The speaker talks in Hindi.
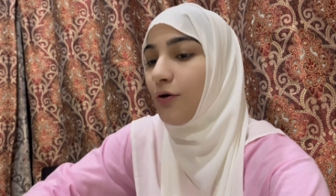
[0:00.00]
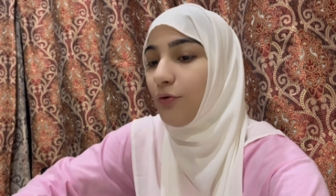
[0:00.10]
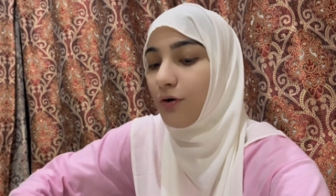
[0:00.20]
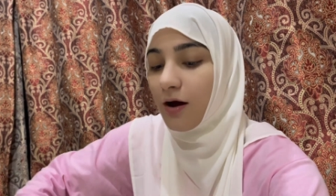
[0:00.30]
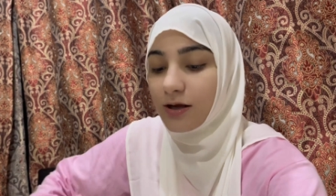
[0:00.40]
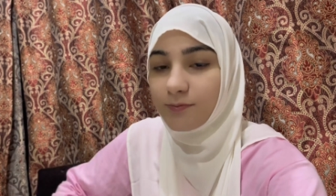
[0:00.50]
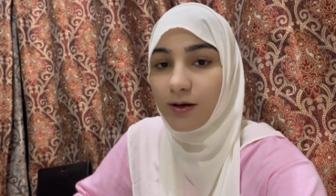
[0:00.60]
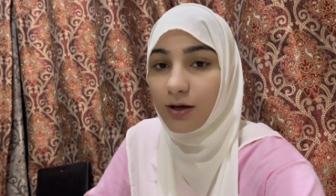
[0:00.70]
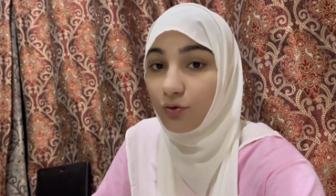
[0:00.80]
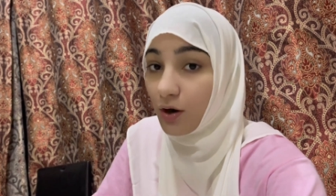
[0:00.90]
और आज
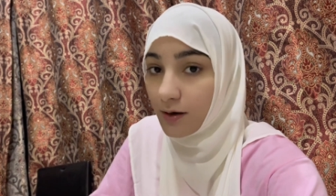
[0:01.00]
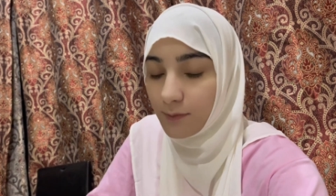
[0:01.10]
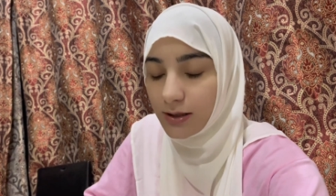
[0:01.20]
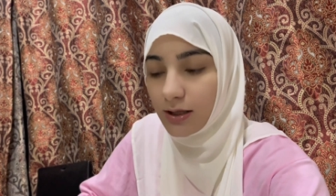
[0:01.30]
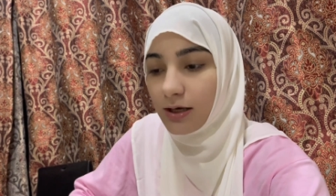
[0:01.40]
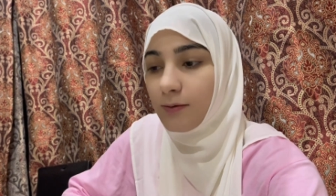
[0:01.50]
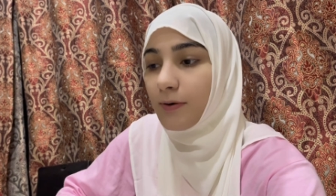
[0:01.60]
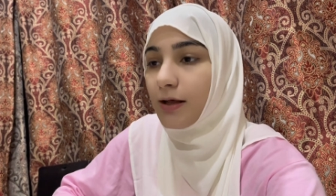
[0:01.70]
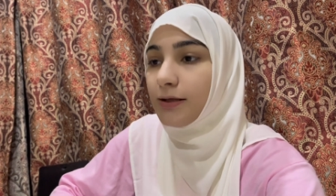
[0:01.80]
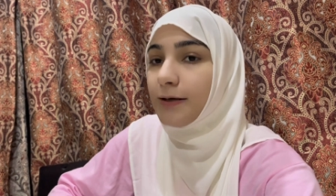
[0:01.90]
मैंने कुरान भी इतना नहीं
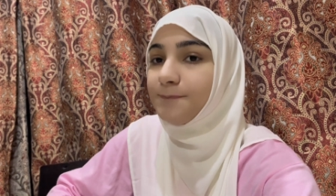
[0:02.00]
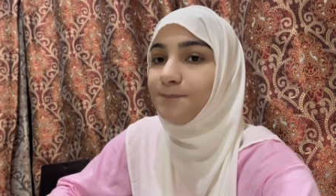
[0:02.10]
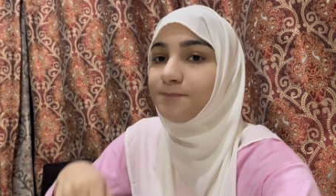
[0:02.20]
पढ़ा था